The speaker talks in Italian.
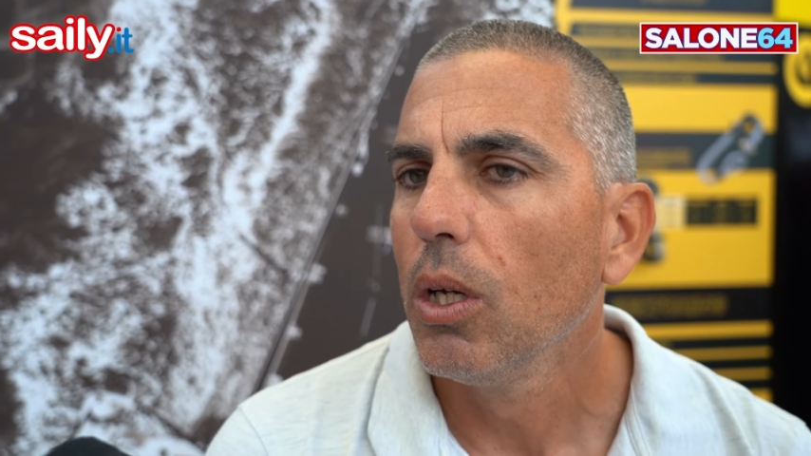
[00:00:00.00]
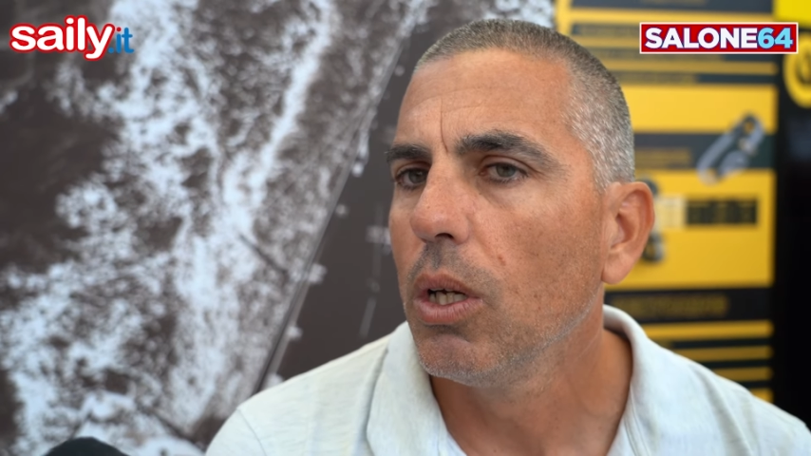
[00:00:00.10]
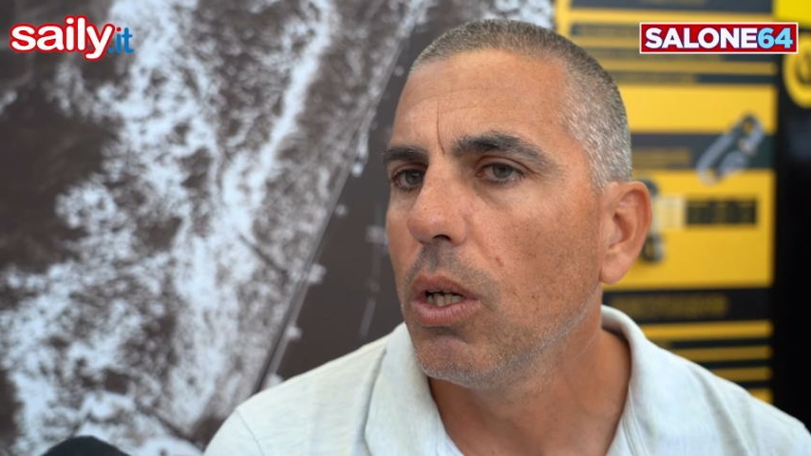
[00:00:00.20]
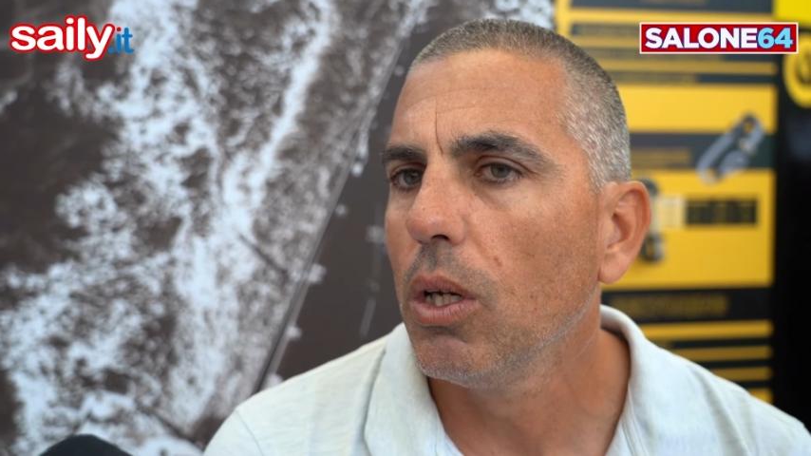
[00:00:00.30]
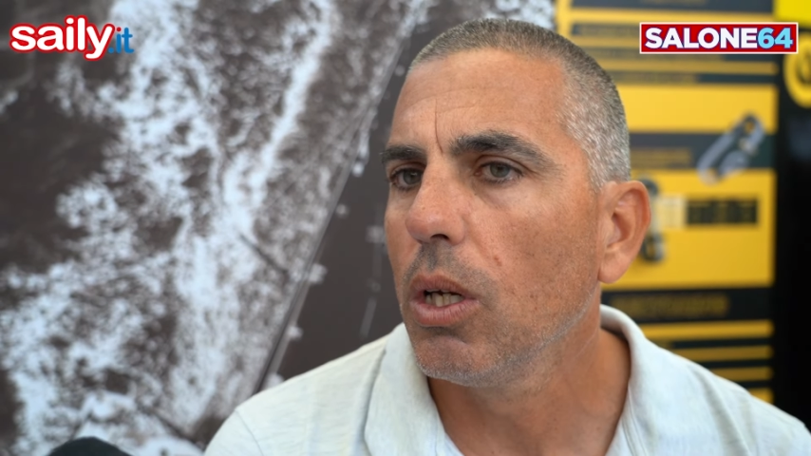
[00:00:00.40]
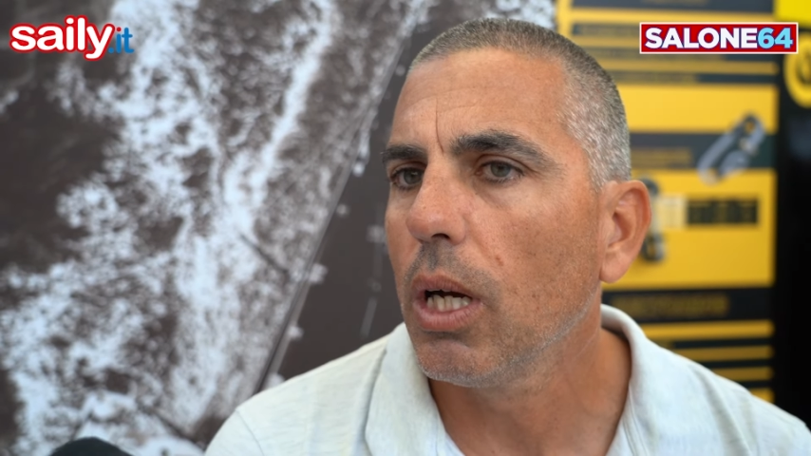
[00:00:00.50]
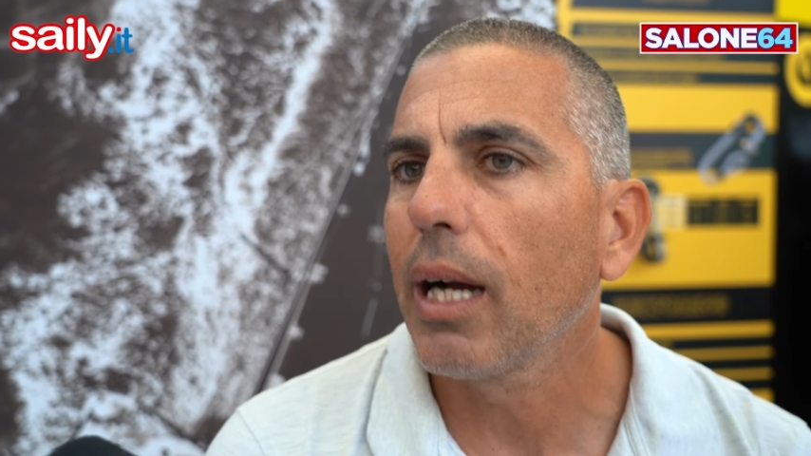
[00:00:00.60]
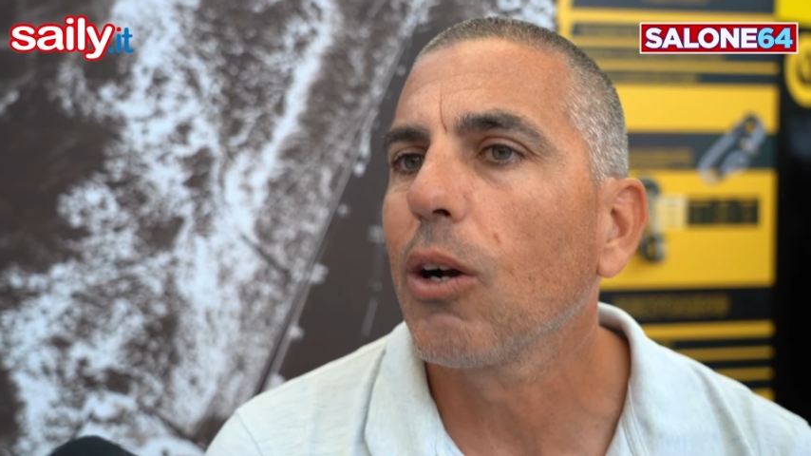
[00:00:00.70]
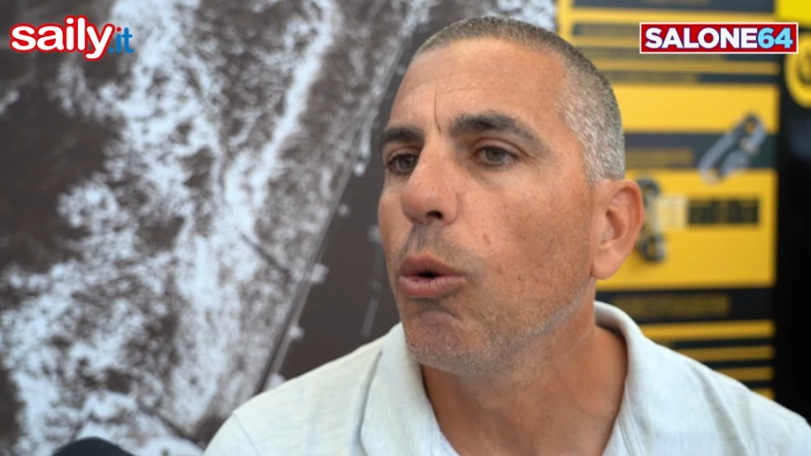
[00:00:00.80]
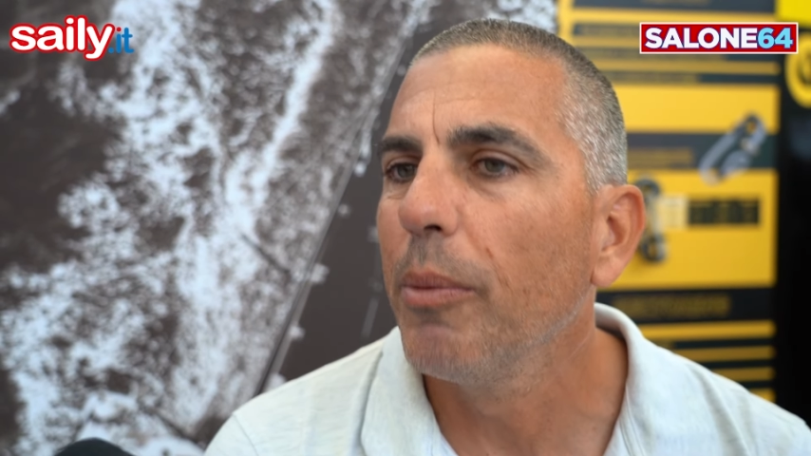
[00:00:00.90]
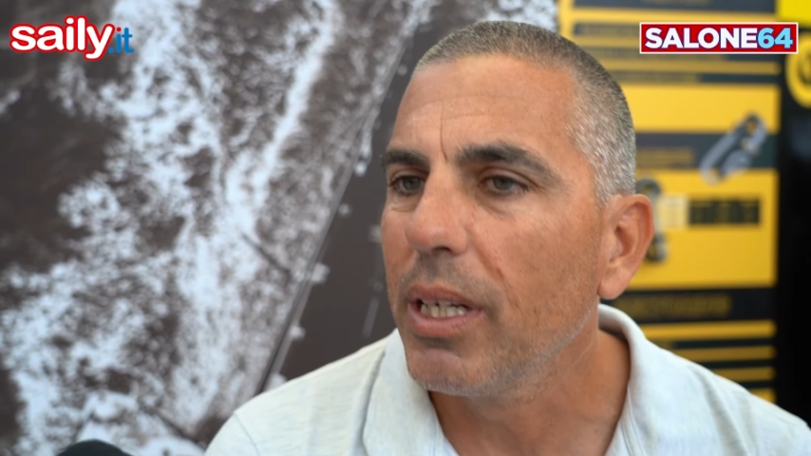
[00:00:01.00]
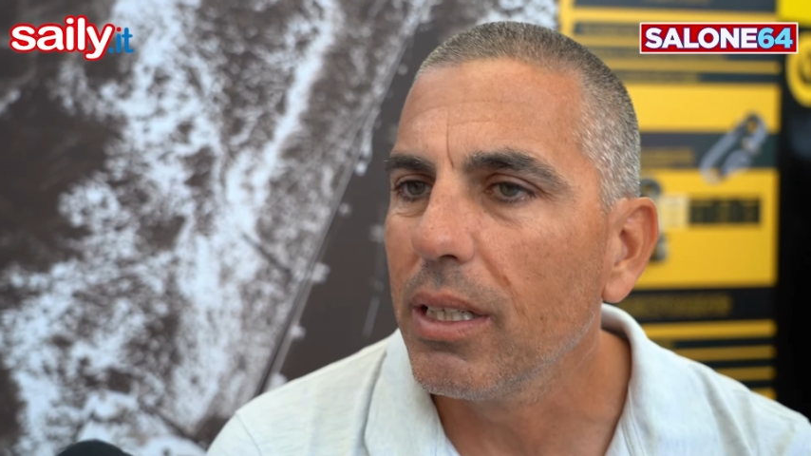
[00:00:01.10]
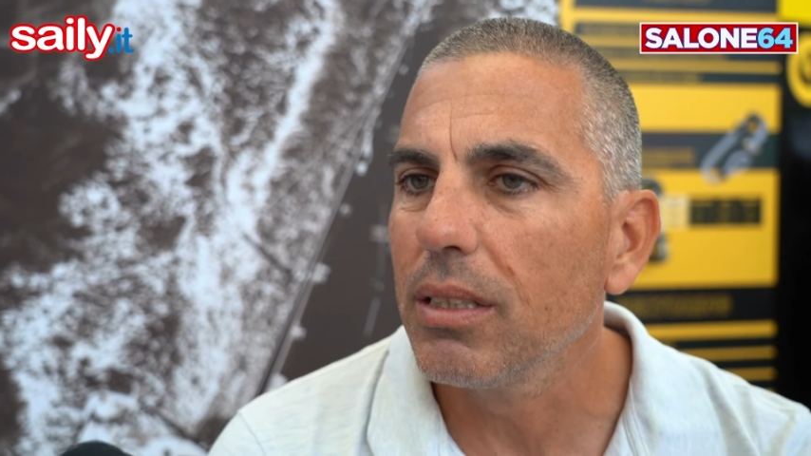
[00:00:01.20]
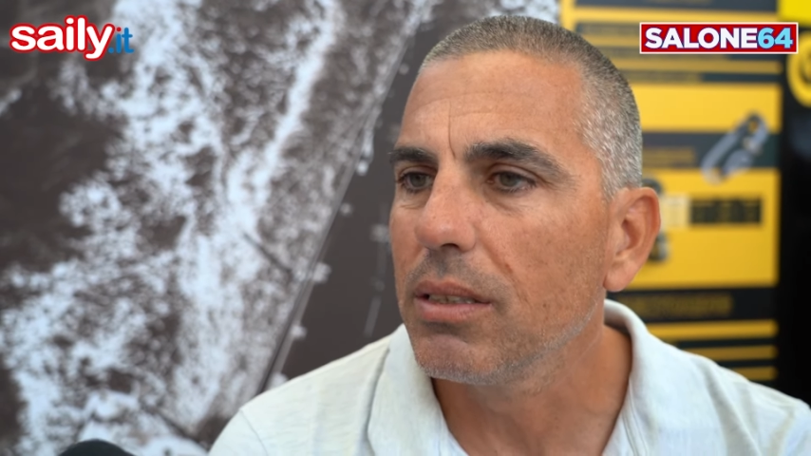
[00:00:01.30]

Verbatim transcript: eh, ha come eh,